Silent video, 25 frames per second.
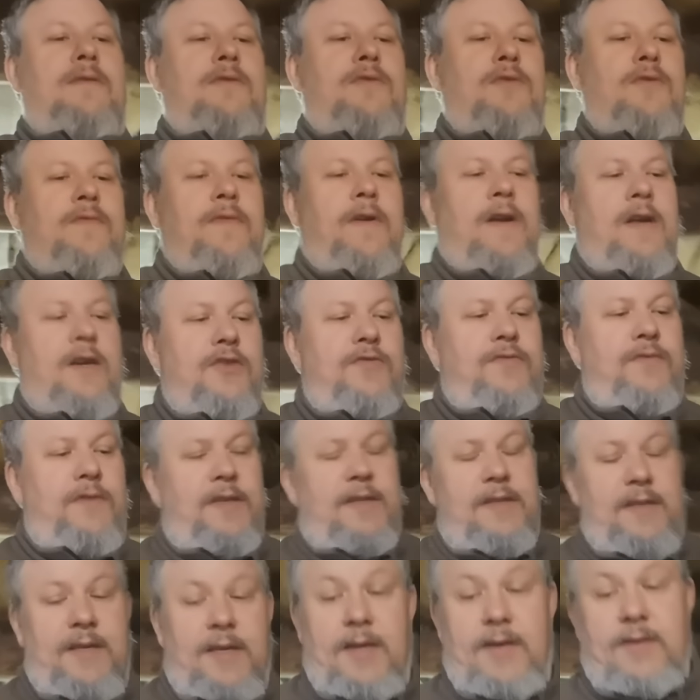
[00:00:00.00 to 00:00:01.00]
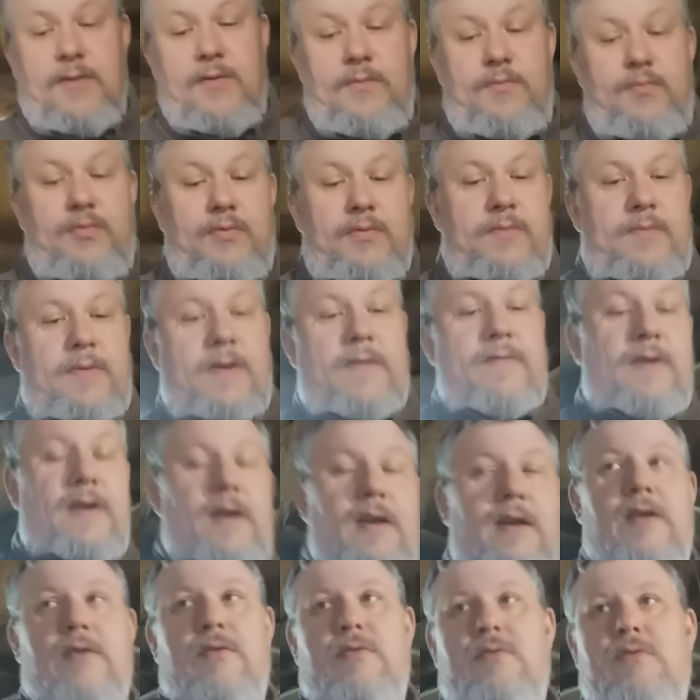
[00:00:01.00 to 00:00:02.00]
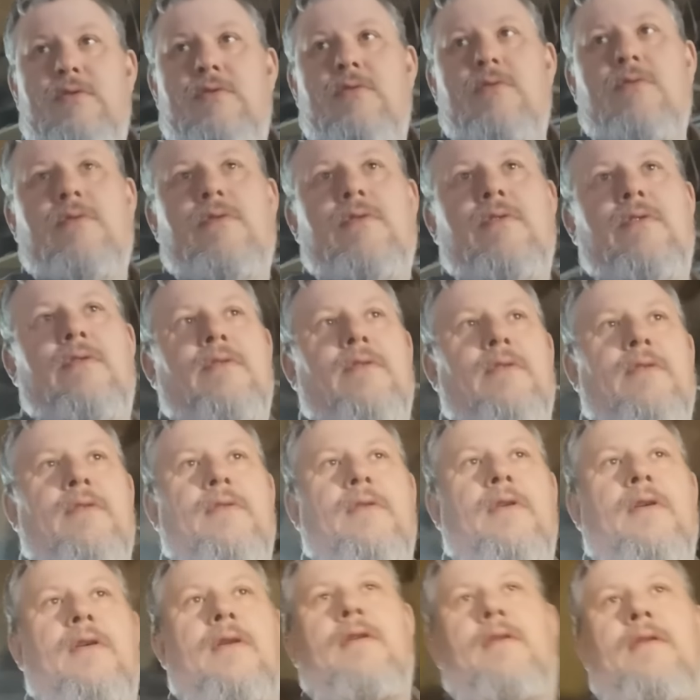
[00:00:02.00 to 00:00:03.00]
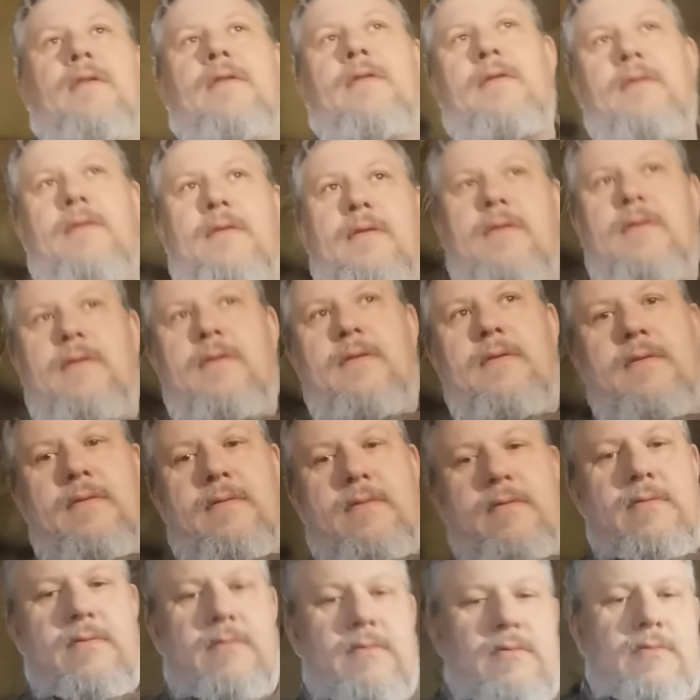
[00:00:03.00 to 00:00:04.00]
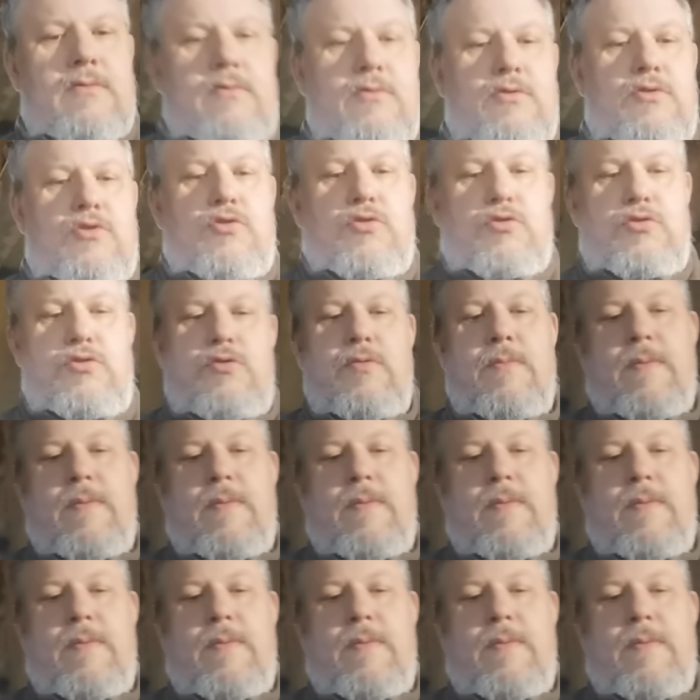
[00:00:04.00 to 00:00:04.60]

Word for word: donc voilà, je vous disais que pour, bah voilà les Russes, donc euh, chose